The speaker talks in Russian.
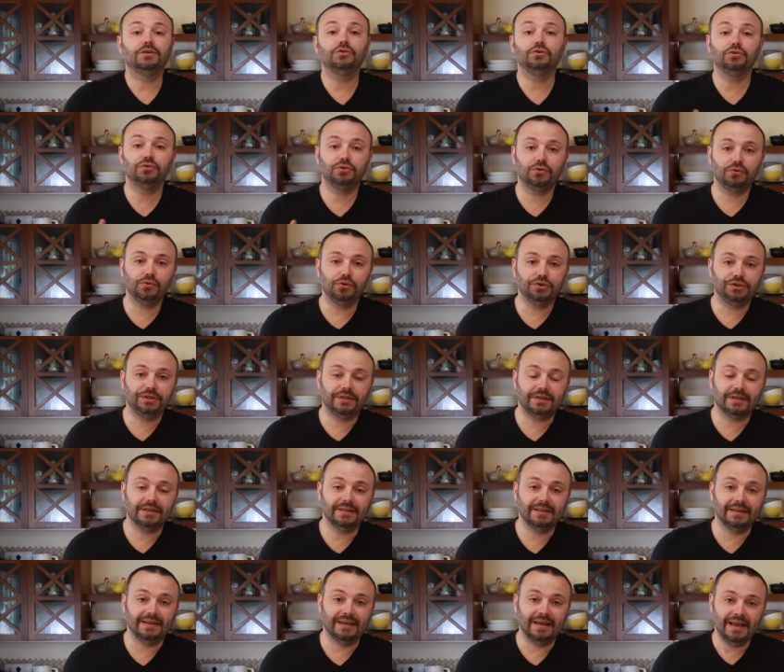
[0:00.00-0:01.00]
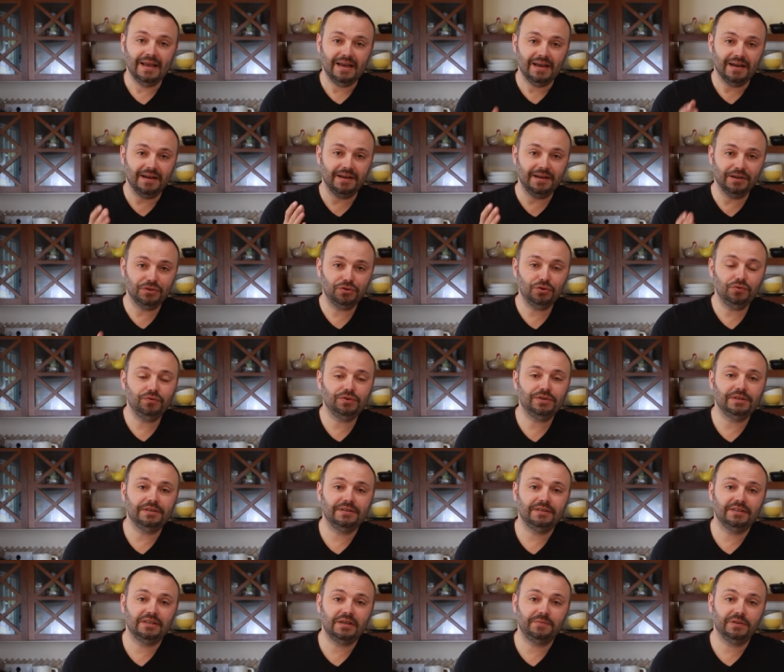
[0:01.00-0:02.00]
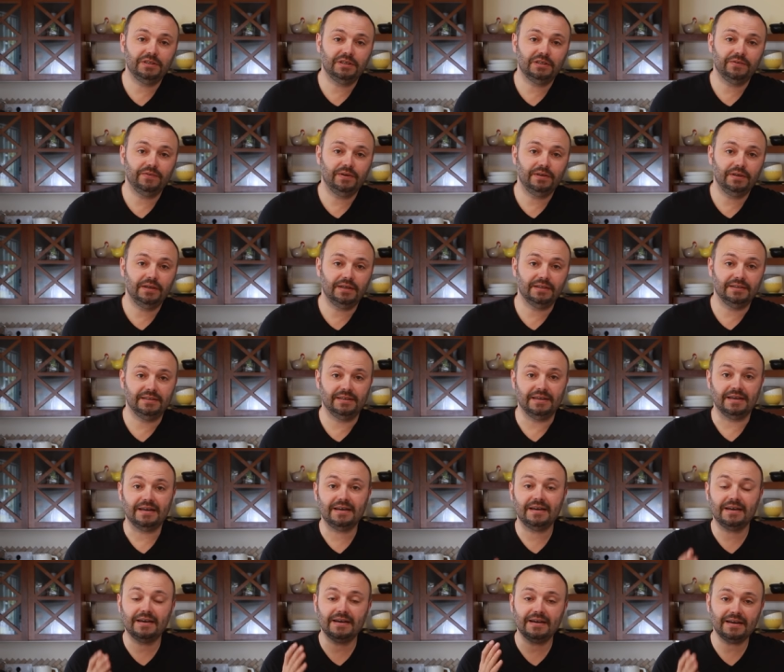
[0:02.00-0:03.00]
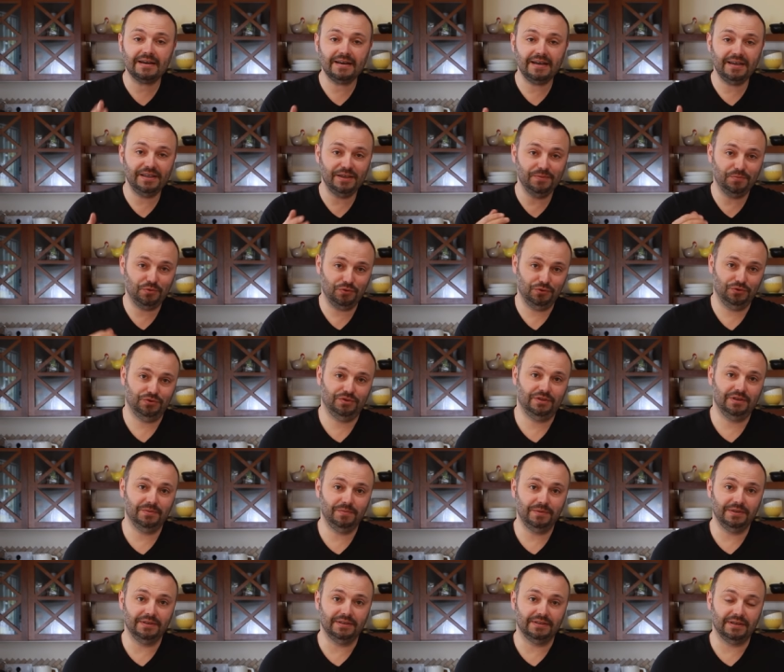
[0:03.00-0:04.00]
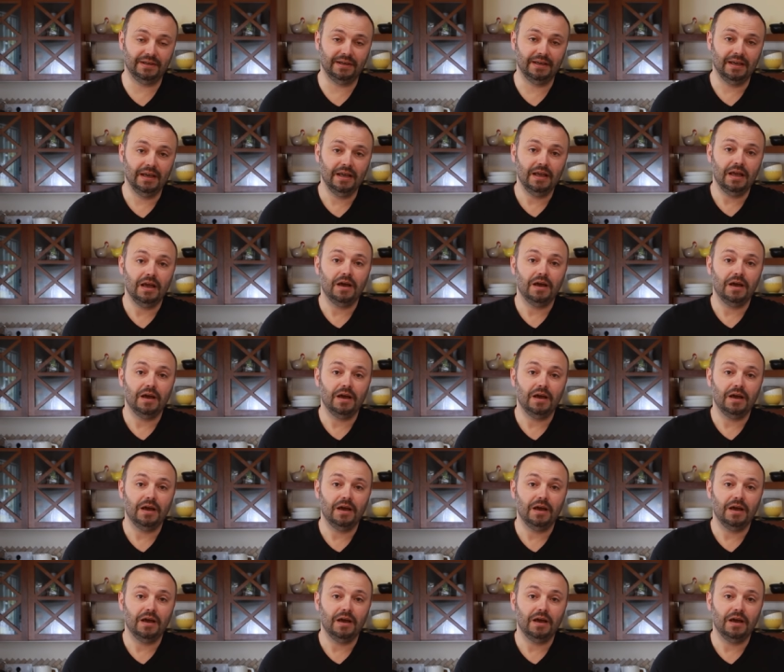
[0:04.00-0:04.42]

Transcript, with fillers: Но с другой стороны, готовятся эти самые савоярди крайне просто и быстро.